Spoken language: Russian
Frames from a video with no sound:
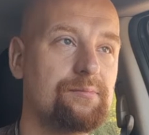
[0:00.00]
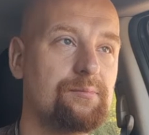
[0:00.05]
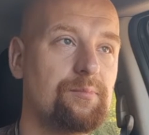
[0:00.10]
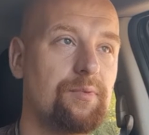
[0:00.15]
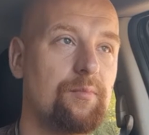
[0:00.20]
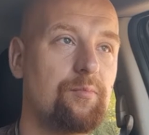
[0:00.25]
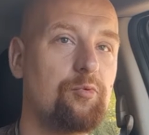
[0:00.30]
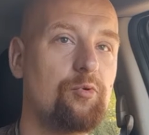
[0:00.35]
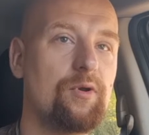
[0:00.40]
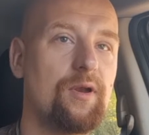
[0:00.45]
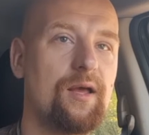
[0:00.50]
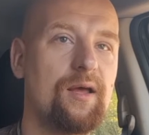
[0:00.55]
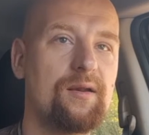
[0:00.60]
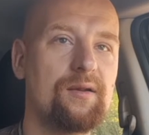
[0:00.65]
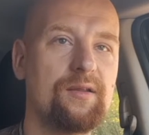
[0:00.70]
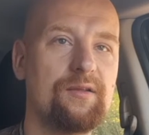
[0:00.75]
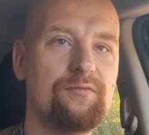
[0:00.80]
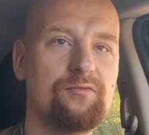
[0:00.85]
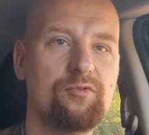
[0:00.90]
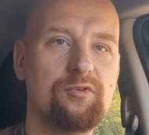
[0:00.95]

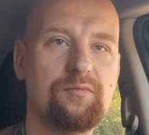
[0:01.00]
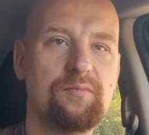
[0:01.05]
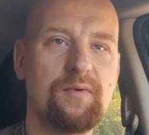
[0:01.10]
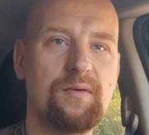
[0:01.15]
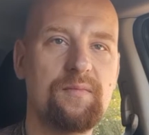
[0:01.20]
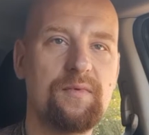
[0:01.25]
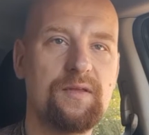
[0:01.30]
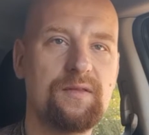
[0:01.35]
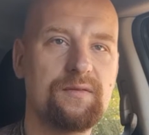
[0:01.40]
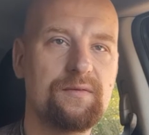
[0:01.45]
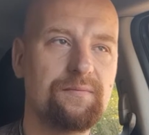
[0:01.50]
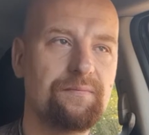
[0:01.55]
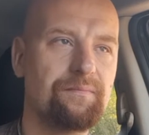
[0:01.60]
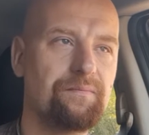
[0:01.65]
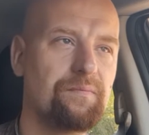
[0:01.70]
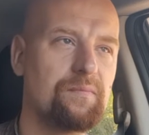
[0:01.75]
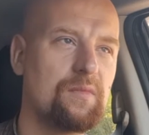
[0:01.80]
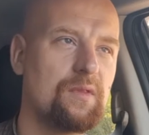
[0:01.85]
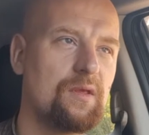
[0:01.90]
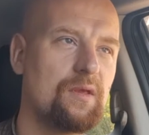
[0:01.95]
популярные в тот момент.
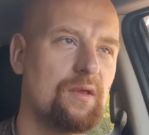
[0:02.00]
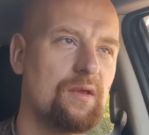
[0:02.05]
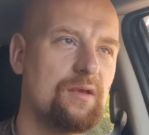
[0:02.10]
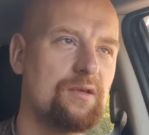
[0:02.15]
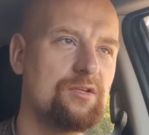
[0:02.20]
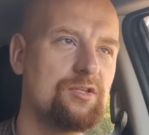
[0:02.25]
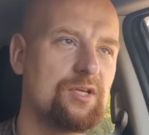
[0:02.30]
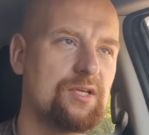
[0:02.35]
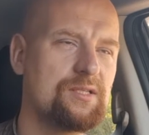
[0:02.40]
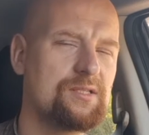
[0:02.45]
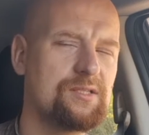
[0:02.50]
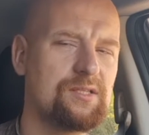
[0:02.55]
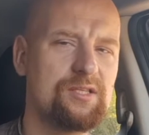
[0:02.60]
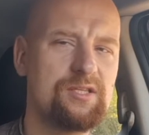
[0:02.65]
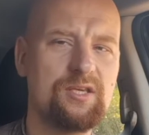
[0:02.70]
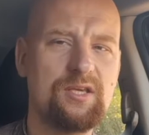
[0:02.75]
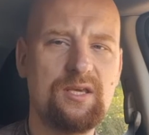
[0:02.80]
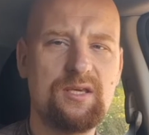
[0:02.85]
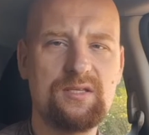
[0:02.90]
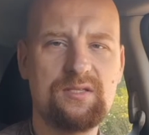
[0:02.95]
Сейчас,
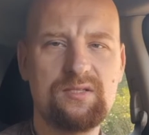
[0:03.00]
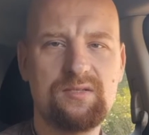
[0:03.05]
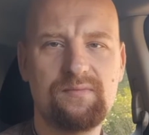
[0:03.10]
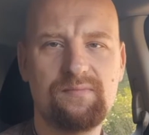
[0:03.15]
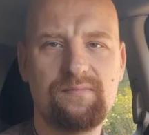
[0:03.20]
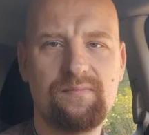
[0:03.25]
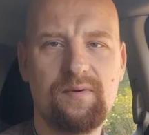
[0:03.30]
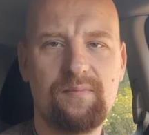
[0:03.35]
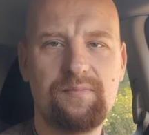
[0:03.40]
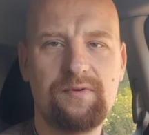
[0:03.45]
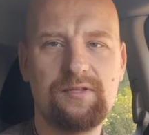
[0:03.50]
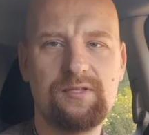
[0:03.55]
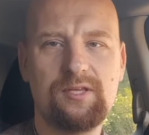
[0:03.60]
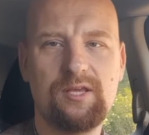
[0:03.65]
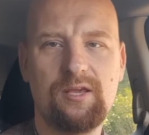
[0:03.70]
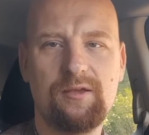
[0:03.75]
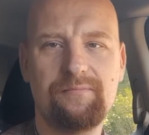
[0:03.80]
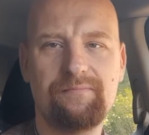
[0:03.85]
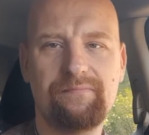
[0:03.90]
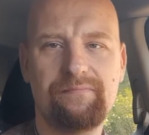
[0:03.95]
кстати, есть
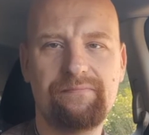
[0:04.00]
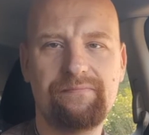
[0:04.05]
попытки